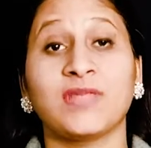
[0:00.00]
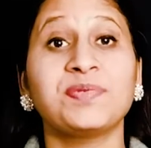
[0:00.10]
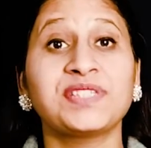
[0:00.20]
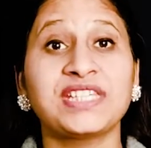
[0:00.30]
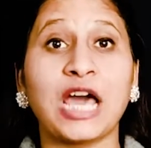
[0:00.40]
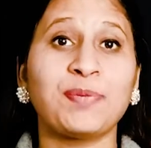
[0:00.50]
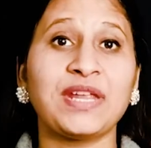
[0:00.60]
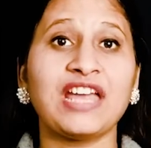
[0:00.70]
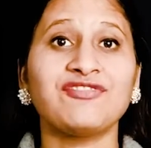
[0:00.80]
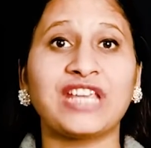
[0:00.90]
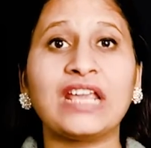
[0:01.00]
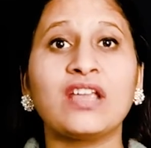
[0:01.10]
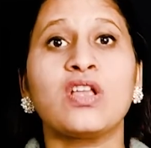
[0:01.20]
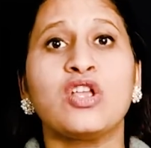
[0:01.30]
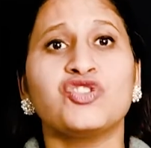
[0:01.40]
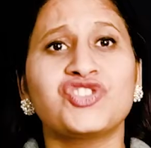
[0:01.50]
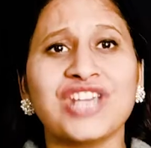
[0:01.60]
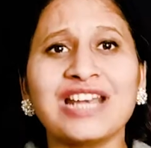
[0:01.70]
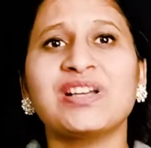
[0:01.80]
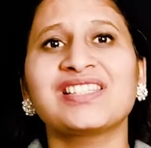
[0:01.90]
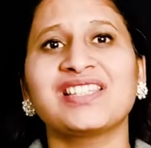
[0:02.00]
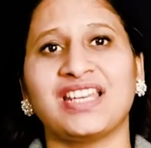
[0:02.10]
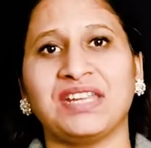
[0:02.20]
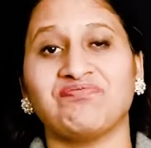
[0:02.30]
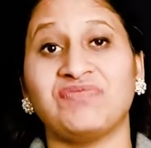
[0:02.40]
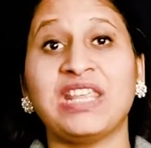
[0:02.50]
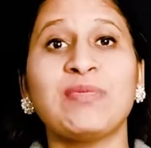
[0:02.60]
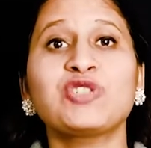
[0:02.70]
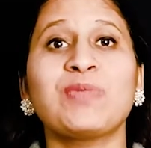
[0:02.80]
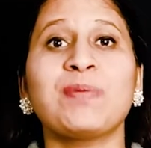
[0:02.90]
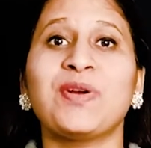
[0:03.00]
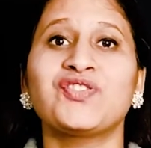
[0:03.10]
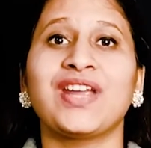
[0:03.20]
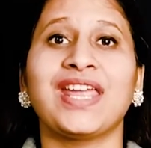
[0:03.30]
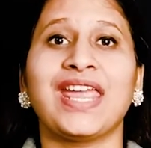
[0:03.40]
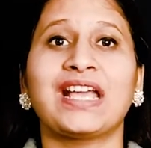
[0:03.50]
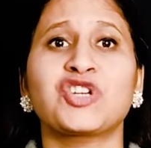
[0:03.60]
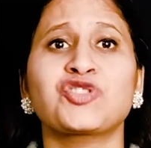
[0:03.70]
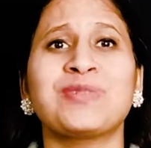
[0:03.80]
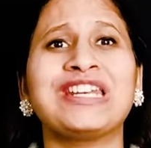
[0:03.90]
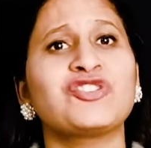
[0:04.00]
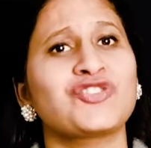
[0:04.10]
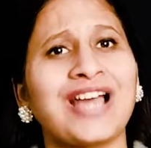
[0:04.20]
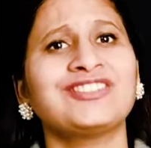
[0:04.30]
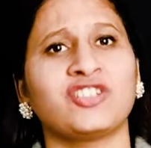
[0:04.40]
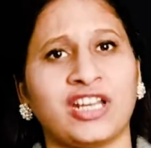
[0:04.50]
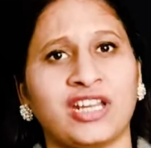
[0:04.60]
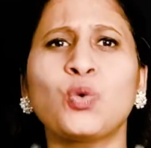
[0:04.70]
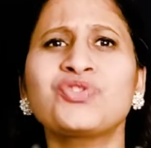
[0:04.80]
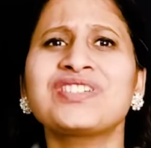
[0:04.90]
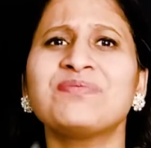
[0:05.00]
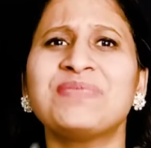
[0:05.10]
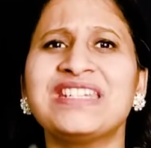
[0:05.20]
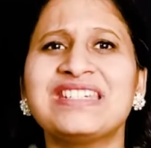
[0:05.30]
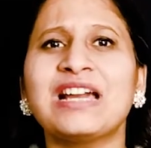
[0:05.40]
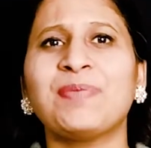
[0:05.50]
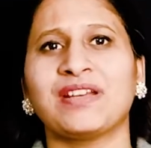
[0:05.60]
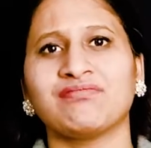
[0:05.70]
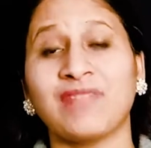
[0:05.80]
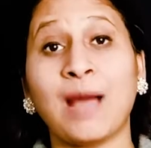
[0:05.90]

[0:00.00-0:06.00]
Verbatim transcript: तब सीआरपीएफ की जन्मस्थली नीमच में पड़ रहे एक कश्मीरी छात्र ने सोशल मीडिया पर